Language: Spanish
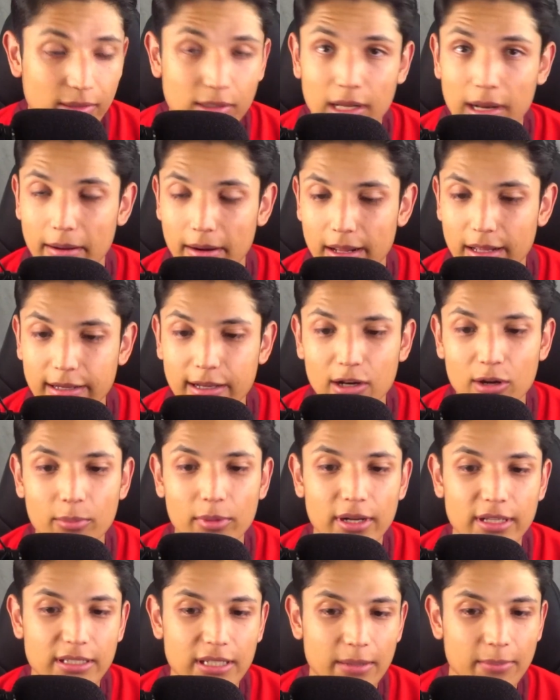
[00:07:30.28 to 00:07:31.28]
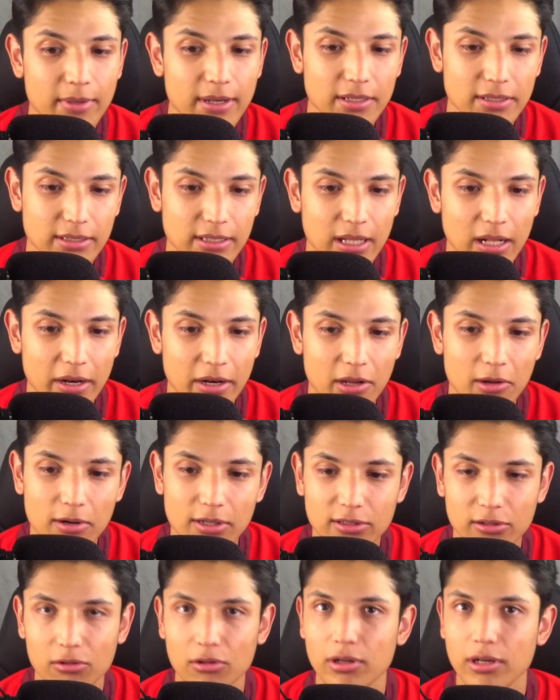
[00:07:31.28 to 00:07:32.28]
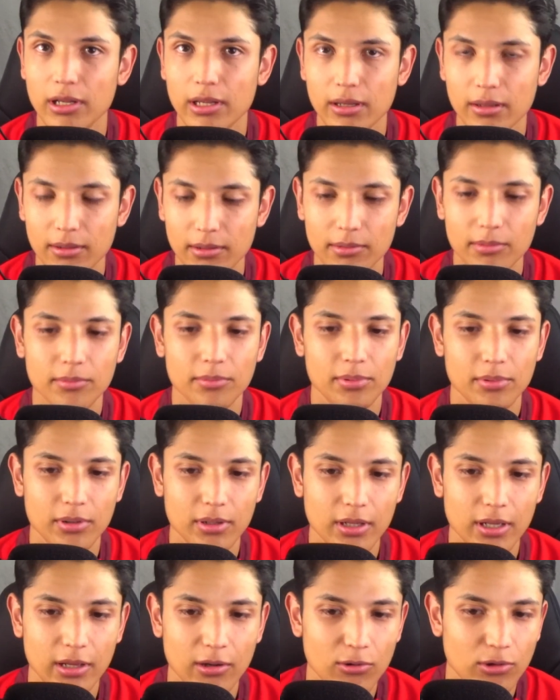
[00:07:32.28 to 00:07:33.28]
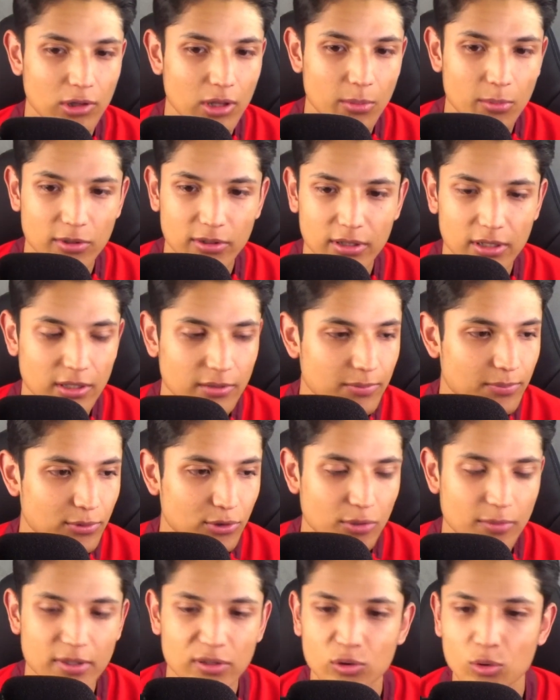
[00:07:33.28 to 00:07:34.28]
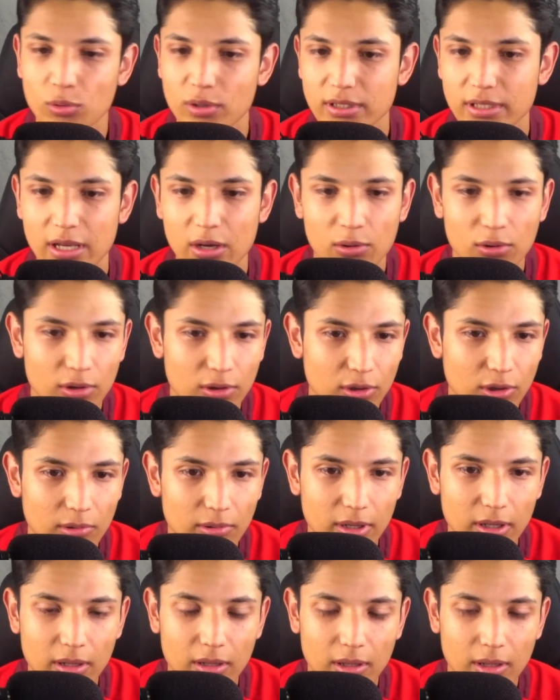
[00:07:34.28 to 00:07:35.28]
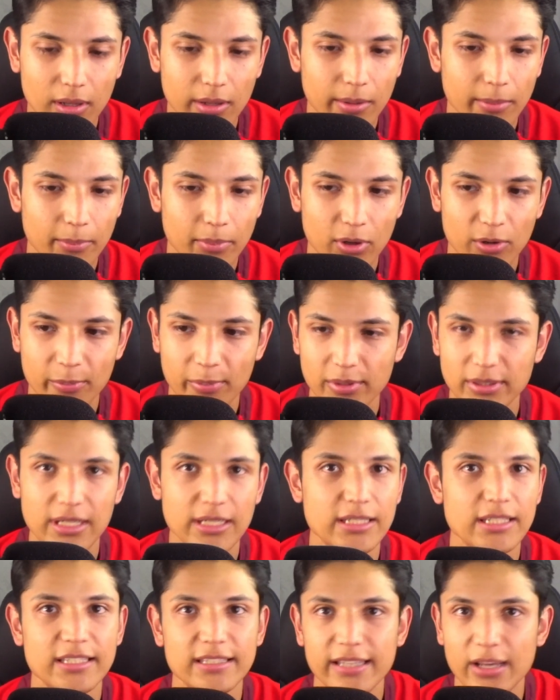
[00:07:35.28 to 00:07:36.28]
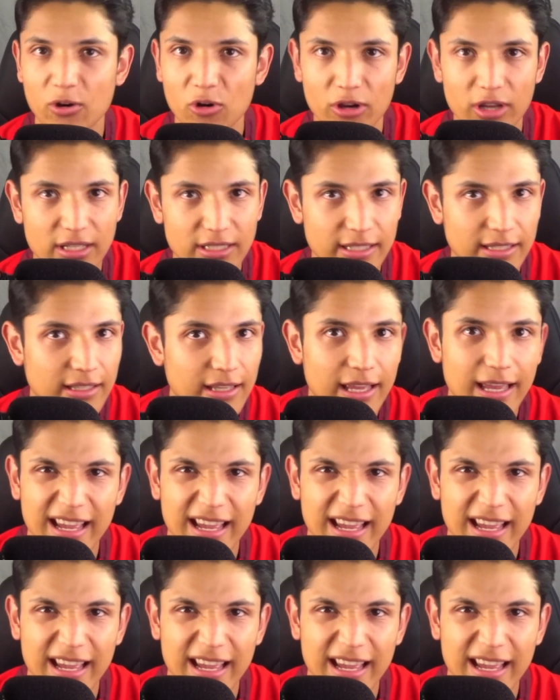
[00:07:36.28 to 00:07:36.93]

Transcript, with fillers: La verdad que lo merecía más el Rayo Barcelona, ¿eh? porque último último Móstoles pues nomás tuvo ese gol doble, pero pues así este juego, ya saben.